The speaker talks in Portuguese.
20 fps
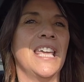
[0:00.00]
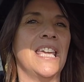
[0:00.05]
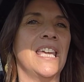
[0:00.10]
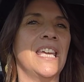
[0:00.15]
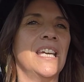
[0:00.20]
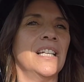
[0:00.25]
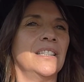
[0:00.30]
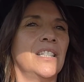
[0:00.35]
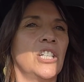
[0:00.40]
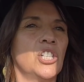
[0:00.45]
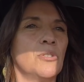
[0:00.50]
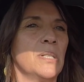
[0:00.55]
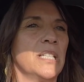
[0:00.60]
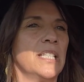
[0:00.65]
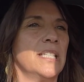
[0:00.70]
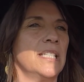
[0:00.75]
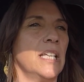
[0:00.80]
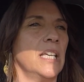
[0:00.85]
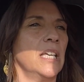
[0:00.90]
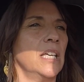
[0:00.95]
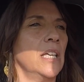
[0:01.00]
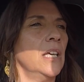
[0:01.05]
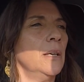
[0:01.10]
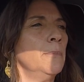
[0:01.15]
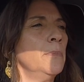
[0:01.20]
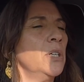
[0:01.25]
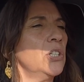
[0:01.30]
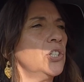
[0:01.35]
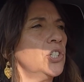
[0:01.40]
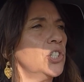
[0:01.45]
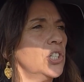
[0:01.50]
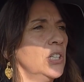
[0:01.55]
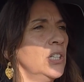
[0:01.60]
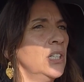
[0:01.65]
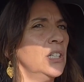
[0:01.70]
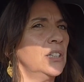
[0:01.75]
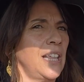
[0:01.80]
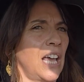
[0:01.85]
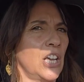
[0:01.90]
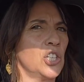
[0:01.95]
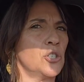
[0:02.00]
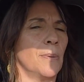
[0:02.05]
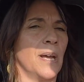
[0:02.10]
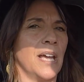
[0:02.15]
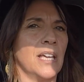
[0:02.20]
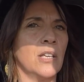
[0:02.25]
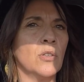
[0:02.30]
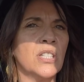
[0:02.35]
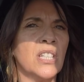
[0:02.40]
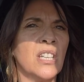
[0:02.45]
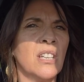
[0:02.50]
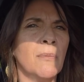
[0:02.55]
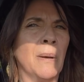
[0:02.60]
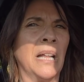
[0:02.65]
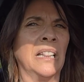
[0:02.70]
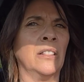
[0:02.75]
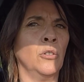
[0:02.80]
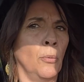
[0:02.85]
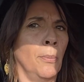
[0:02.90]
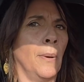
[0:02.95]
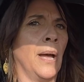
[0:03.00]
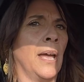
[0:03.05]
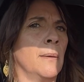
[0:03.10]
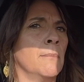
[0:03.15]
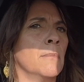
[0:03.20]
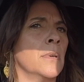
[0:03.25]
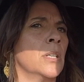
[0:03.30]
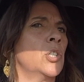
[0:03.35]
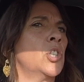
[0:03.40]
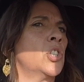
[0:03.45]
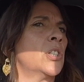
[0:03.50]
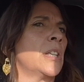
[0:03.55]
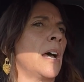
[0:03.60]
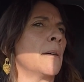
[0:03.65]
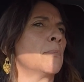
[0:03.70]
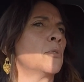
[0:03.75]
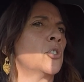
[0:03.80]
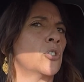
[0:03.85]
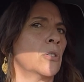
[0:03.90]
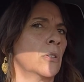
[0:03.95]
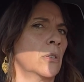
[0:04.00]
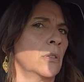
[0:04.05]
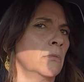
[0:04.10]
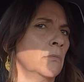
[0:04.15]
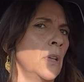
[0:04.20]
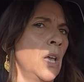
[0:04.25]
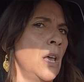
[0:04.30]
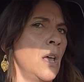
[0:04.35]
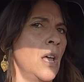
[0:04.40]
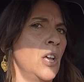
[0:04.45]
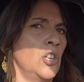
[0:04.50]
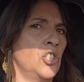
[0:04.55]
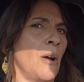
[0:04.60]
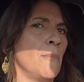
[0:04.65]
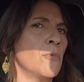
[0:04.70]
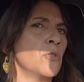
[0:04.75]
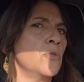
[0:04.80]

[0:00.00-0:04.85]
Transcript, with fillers: E ele diz-me assim, mas uh, estás bem? Assim, está estou bem, mas sabes, já me